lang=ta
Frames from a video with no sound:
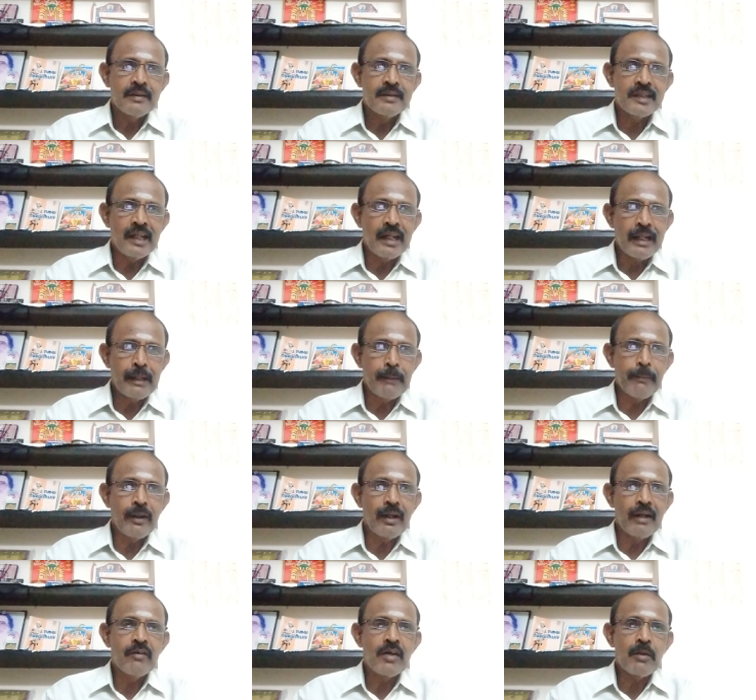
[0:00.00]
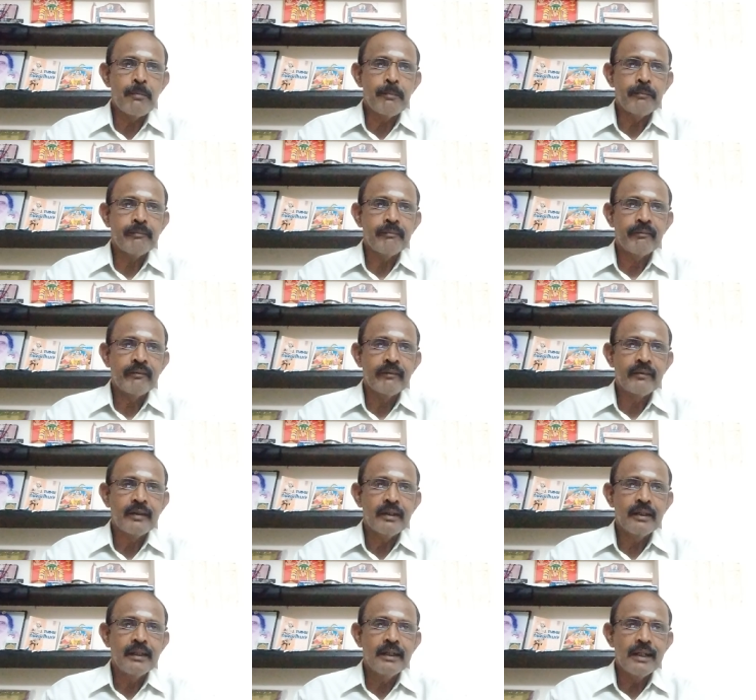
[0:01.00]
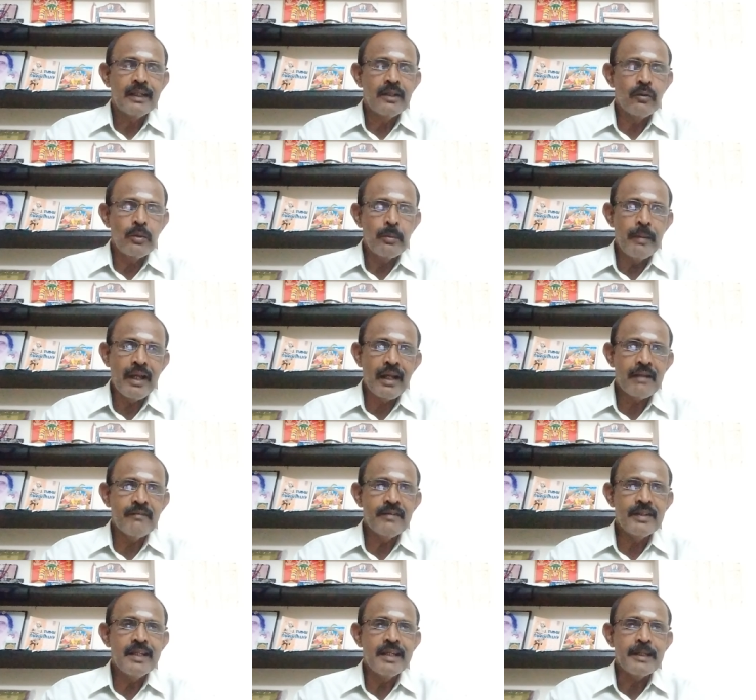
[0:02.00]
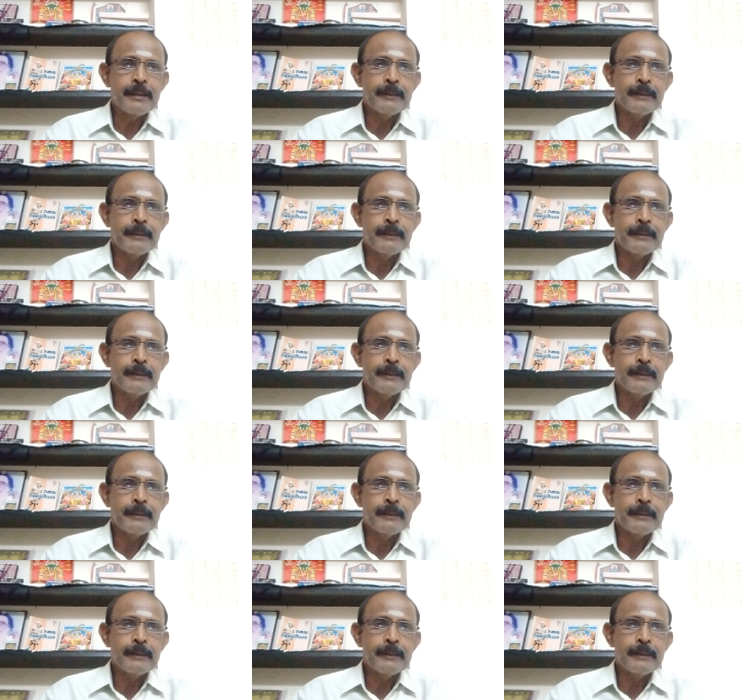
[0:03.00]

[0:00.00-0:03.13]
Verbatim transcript: சில இழப்புகள் வரும் இது உண்மையான விதி